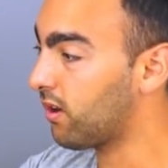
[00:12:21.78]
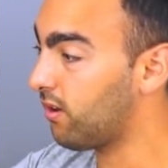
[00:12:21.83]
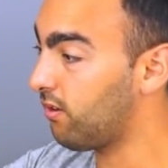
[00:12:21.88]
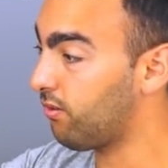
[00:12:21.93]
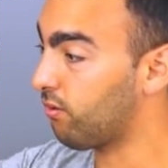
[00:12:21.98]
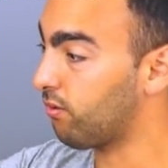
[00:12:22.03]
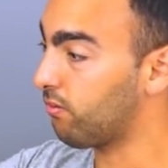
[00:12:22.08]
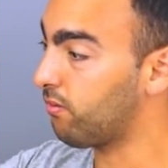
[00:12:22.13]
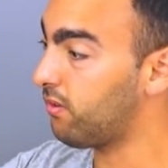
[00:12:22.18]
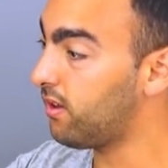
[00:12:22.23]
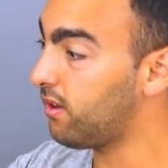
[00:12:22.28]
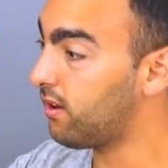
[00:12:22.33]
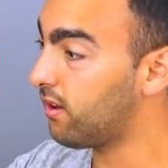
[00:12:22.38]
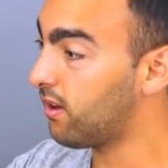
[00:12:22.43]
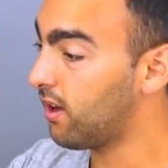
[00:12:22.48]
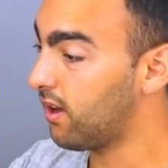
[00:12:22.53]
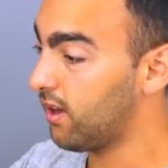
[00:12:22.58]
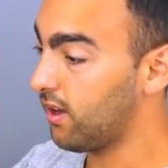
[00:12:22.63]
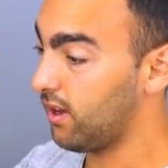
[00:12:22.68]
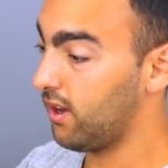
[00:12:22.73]
qui sont vides
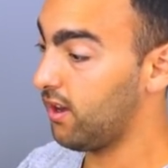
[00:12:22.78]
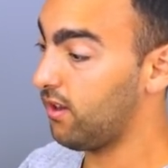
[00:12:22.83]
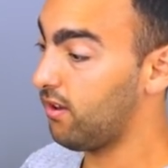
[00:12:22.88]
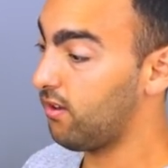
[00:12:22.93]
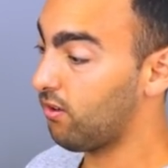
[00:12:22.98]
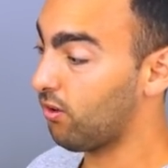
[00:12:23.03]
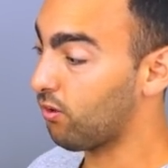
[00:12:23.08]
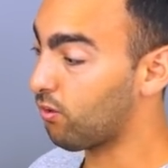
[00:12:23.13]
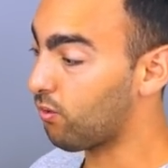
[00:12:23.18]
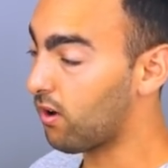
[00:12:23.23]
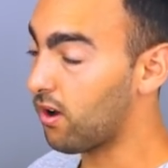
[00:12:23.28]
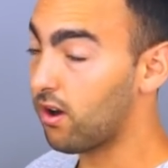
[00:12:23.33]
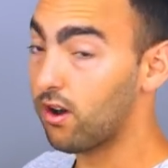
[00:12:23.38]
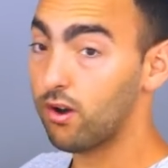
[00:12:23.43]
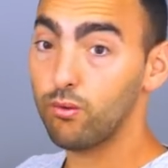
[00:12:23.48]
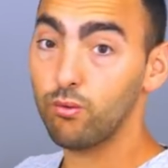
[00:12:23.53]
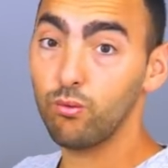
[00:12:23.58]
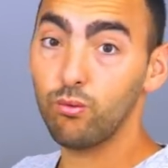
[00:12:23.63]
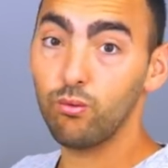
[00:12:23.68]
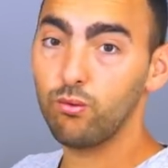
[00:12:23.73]
et des
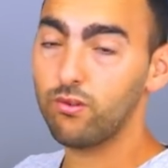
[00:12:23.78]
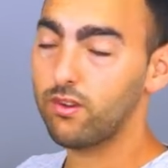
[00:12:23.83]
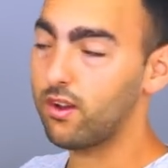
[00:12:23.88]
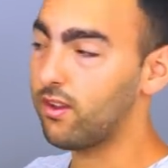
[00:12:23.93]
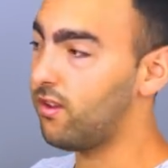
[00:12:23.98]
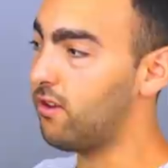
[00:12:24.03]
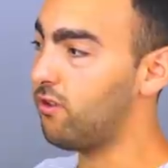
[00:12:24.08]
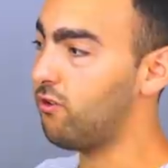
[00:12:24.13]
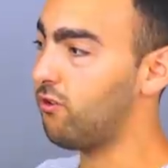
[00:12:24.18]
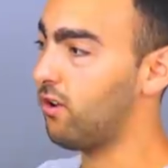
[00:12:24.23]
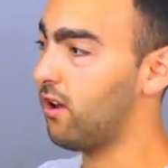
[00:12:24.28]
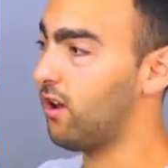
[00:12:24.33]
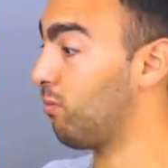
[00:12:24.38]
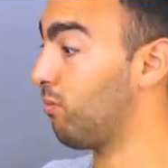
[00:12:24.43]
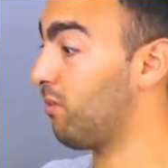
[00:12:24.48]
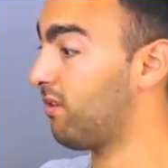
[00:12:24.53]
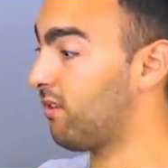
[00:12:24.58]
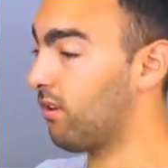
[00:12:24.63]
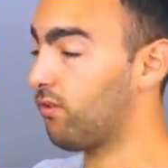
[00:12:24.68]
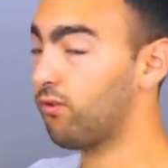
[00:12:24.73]
endroits où ça tige.
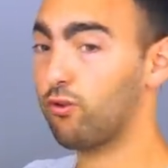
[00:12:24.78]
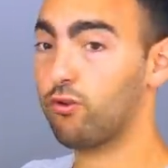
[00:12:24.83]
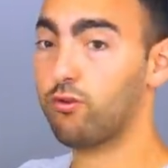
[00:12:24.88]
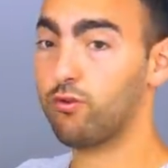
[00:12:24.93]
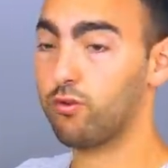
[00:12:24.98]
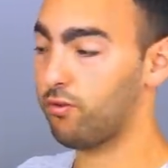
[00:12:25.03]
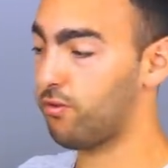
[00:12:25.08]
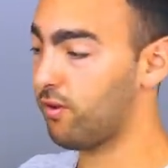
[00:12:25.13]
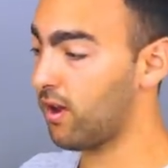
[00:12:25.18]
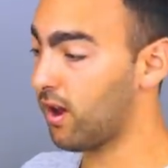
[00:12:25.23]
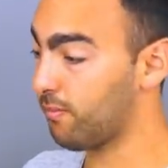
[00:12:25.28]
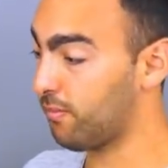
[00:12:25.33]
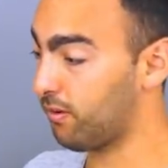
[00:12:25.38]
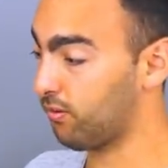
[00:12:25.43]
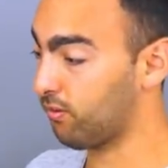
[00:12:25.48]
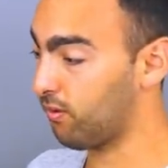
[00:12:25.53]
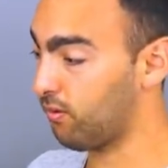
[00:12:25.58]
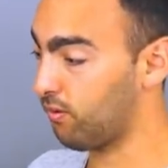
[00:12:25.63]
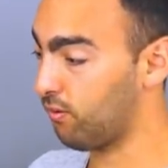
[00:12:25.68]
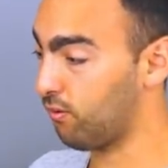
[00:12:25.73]
Mais c'est ce que je veux faire parce
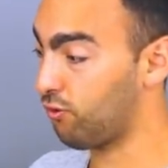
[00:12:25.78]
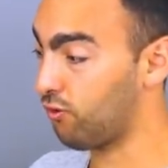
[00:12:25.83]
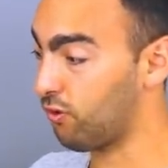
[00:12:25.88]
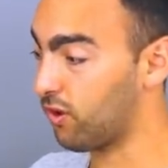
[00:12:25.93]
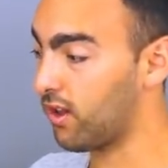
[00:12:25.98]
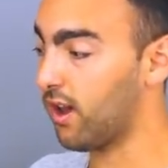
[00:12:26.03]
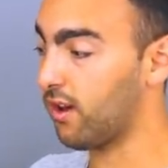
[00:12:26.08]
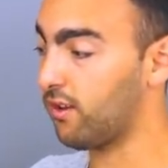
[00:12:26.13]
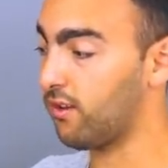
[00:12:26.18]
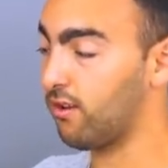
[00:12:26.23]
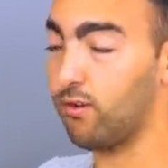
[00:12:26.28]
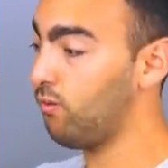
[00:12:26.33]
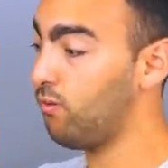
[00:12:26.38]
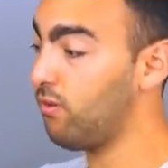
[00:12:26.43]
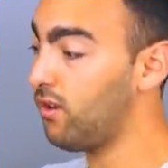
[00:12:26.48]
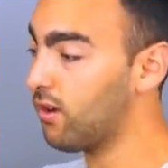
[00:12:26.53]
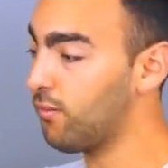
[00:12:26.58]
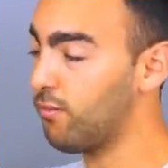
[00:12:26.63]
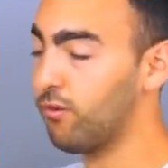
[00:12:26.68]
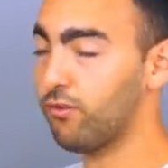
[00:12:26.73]
que je garde
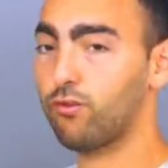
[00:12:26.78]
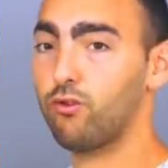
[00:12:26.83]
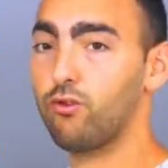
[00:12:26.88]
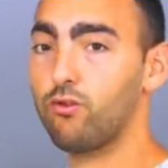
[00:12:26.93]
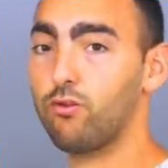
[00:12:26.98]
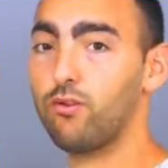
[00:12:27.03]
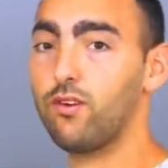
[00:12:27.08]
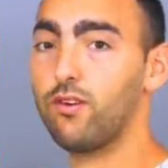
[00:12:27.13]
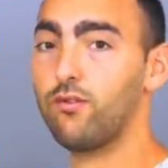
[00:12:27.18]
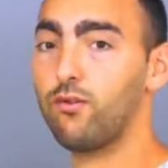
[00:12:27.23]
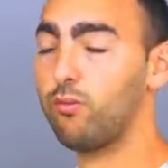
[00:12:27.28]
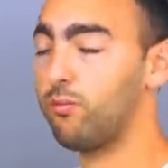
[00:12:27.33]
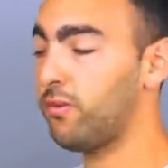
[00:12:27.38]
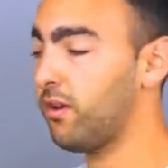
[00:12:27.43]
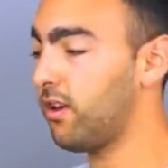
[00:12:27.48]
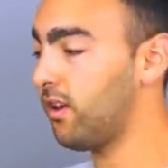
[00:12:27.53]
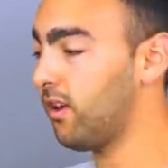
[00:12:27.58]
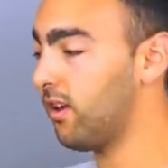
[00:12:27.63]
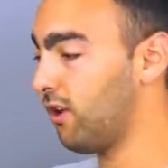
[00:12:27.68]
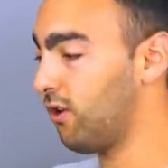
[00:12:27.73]
uniquement ce que je veux
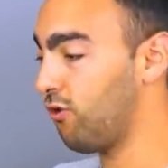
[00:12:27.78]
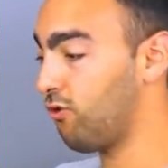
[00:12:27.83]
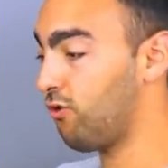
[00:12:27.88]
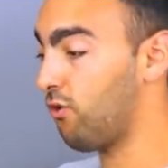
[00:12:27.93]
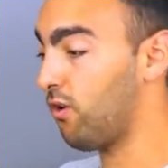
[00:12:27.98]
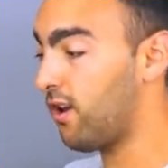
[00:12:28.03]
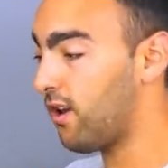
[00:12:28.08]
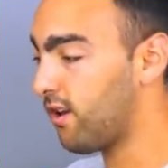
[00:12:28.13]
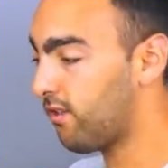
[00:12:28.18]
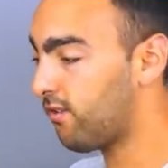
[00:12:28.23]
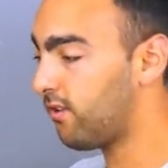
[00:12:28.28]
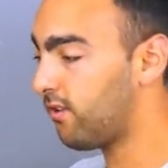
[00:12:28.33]
développer, je laisse